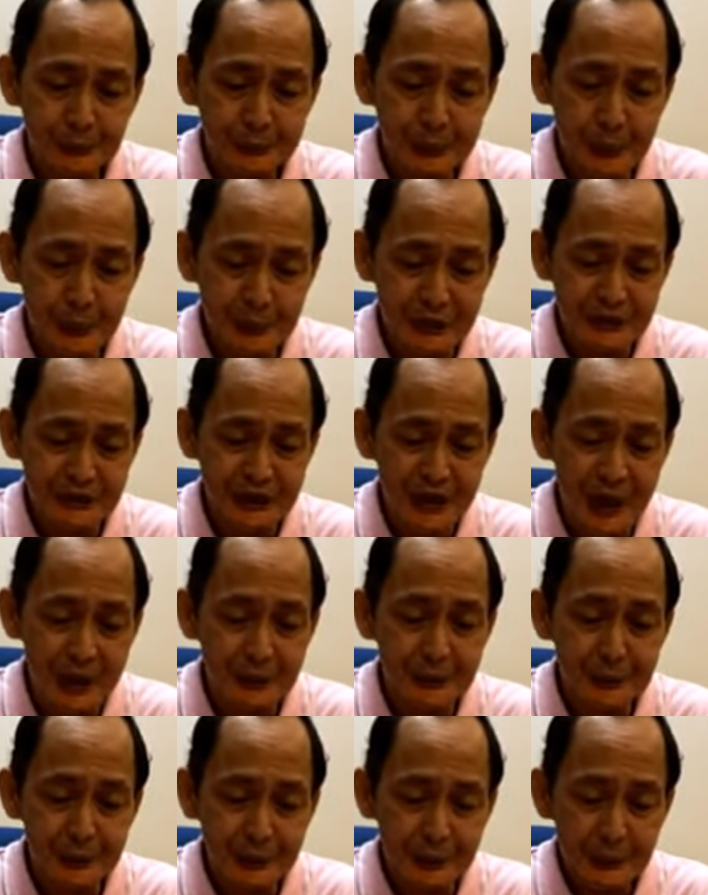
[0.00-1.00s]

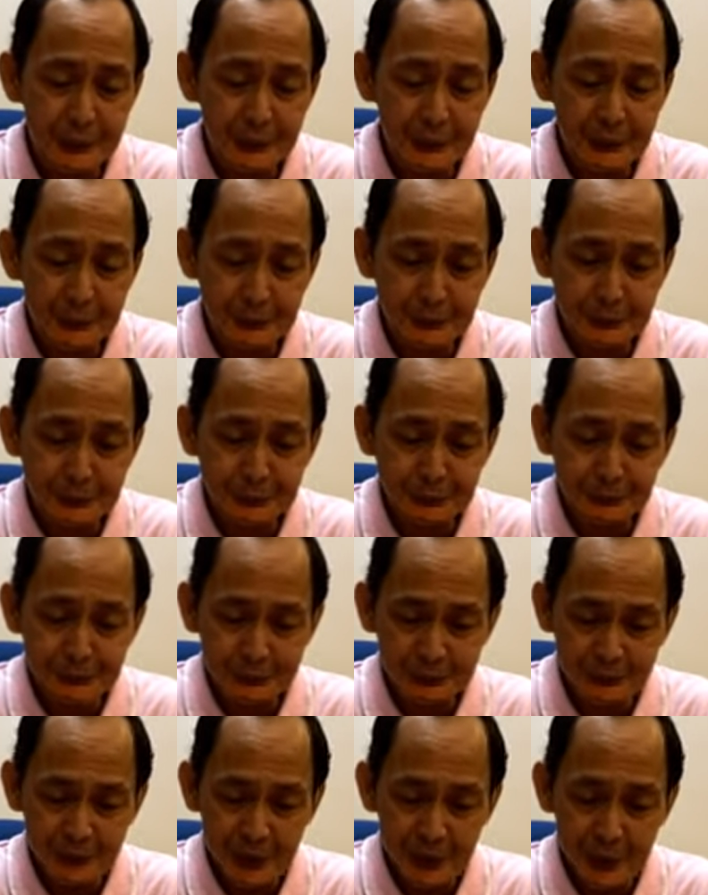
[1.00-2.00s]
minsan,
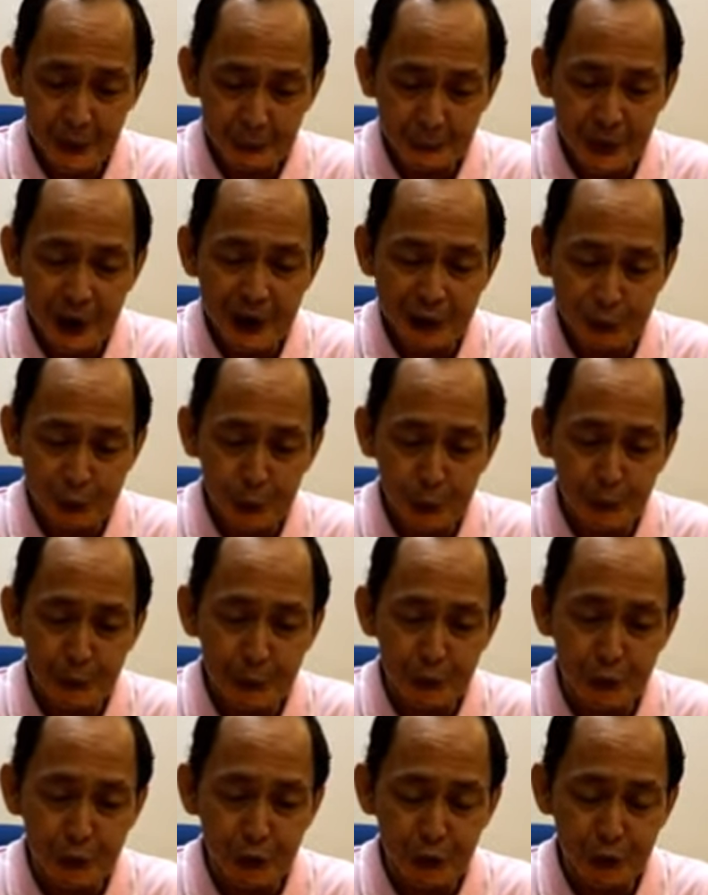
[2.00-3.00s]
pangatlo
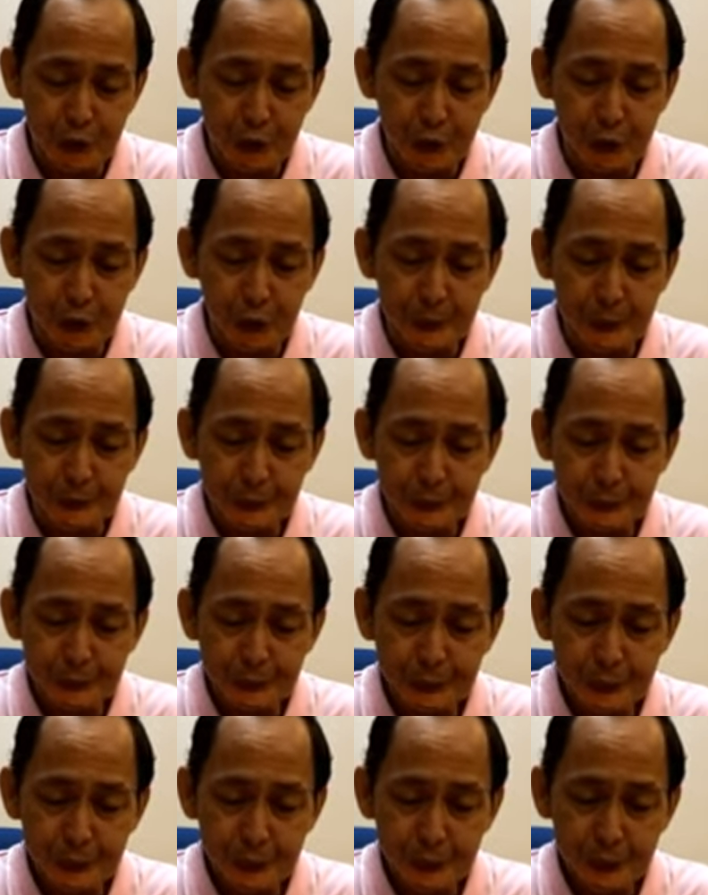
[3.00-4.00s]
po yung
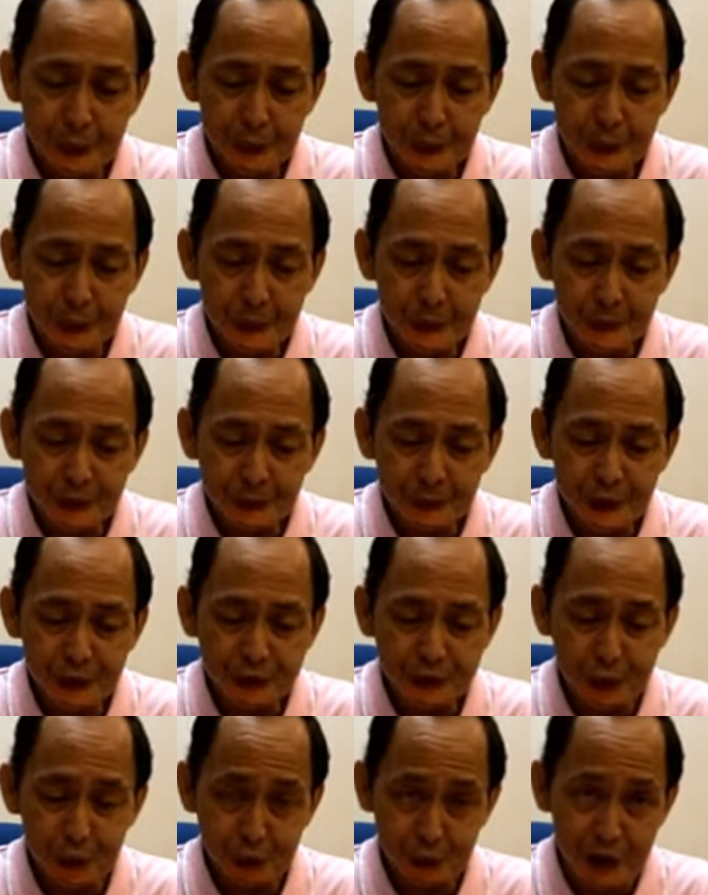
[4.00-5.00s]

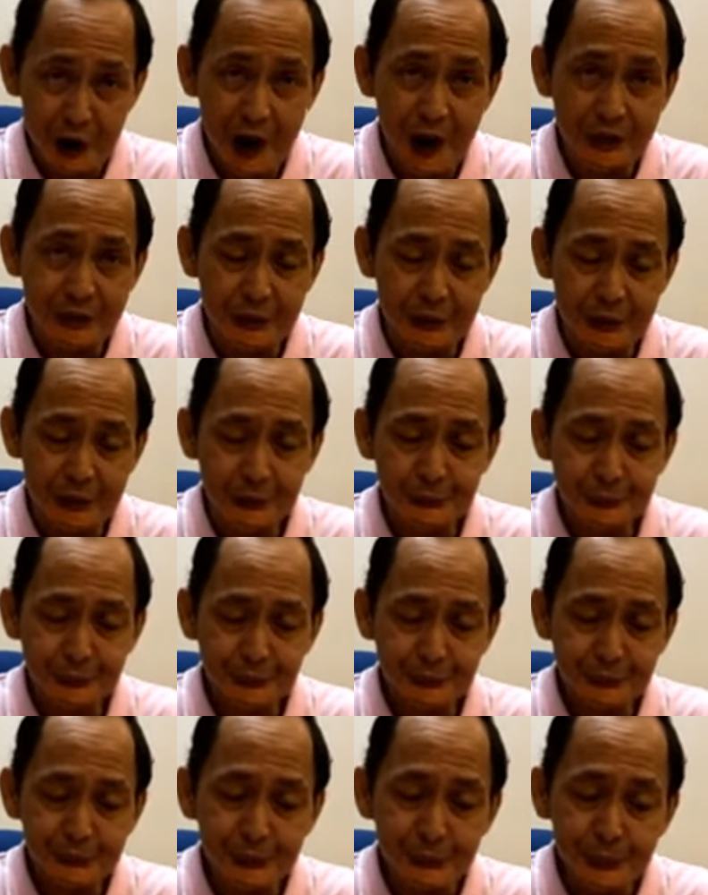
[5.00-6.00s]
foot rot,
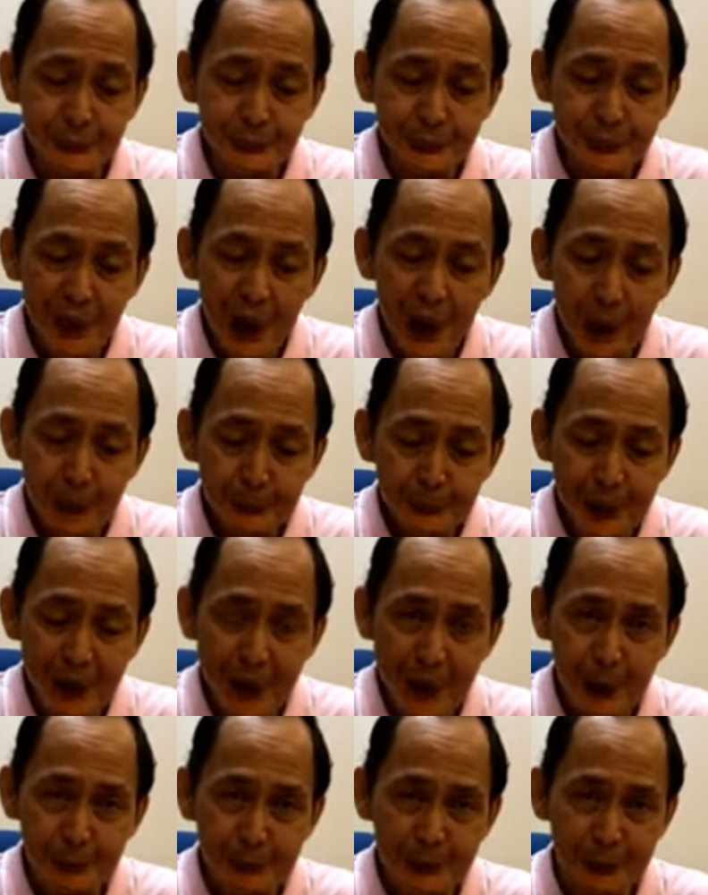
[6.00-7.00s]

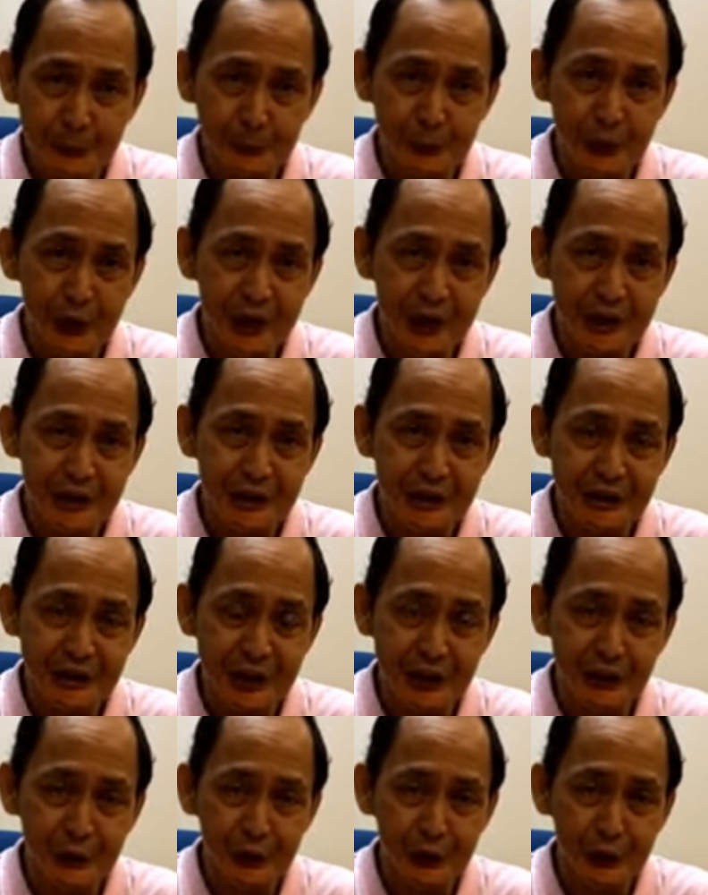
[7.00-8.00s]
Pang-apat po,
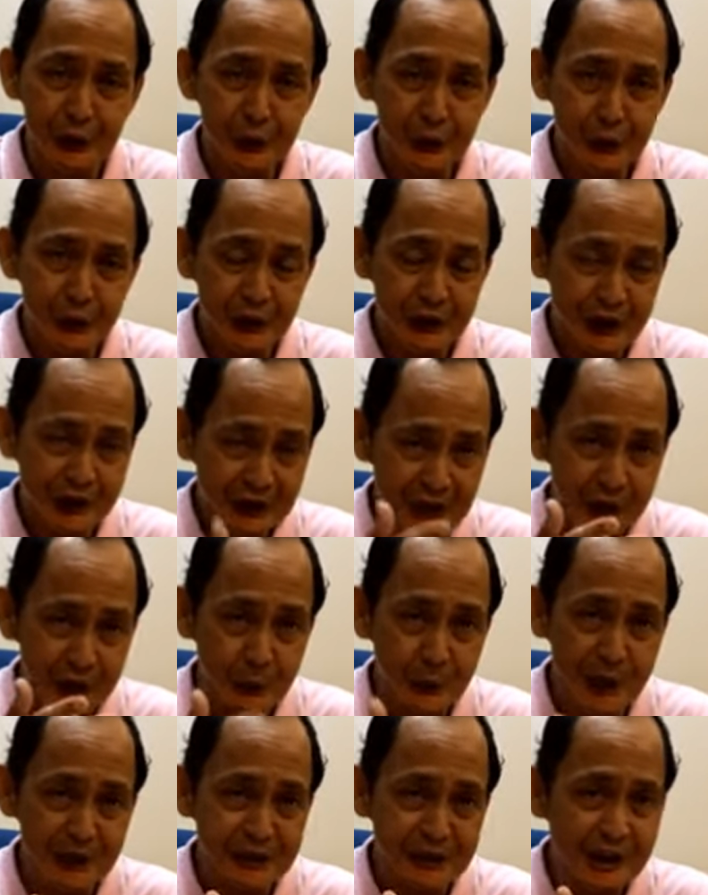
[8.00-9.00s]
nakikita nyo, na
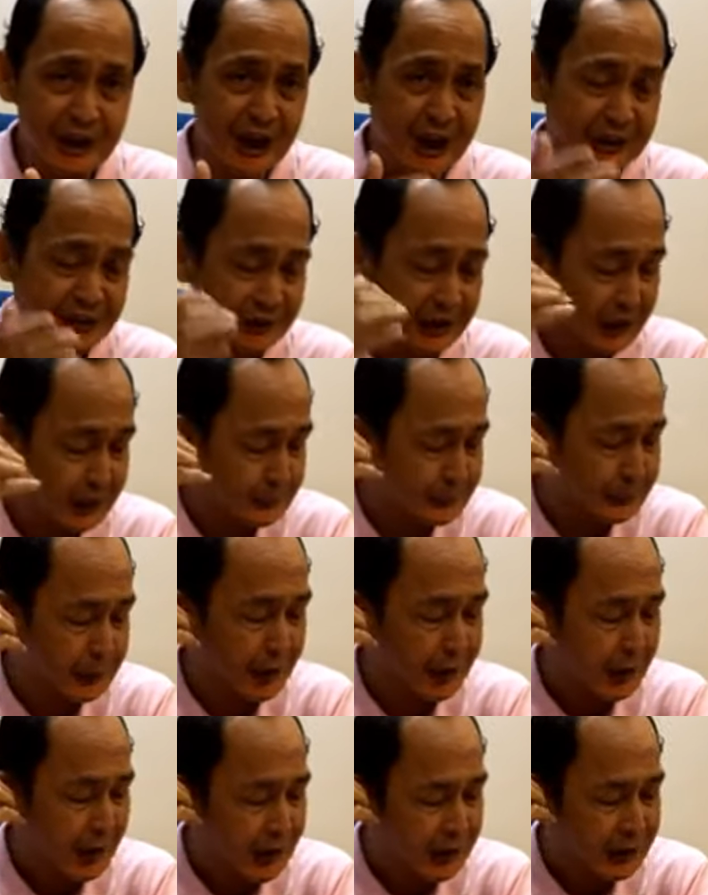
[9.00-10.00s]
ginawa din natin,
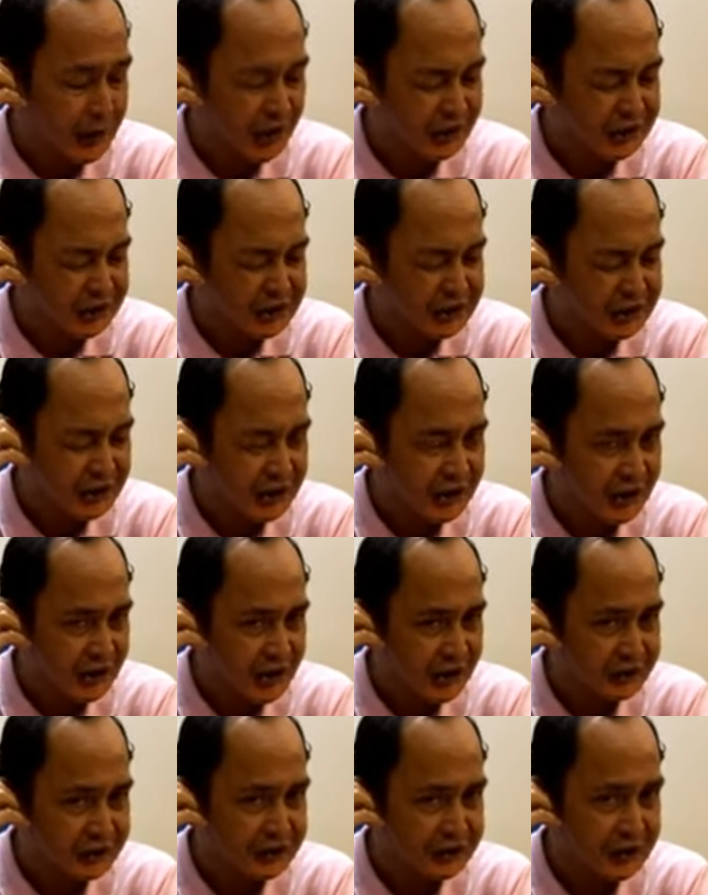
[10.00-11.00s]
pagka nag-ear
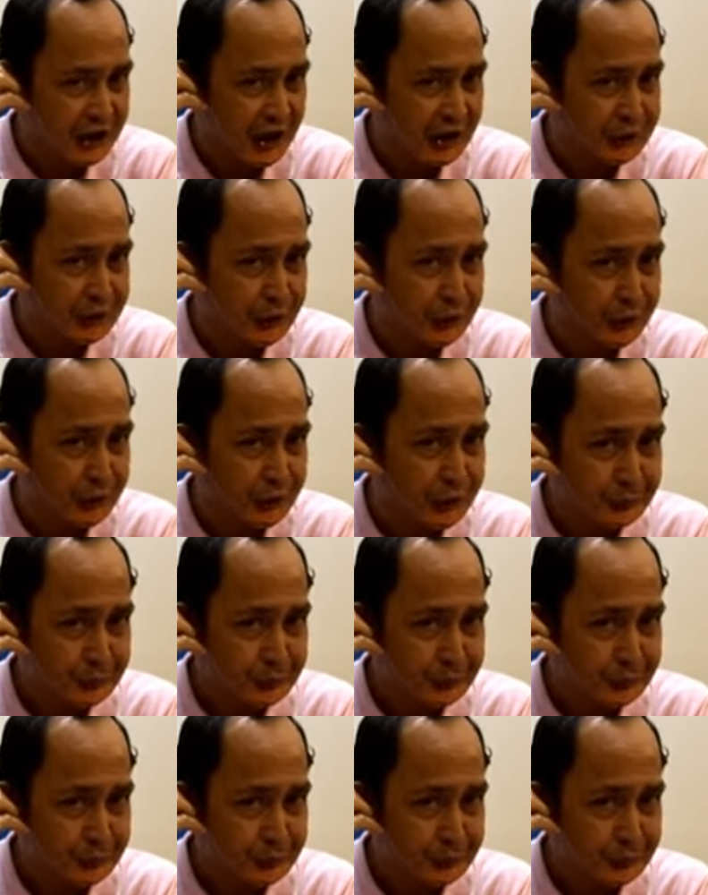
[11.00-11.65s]
tayo,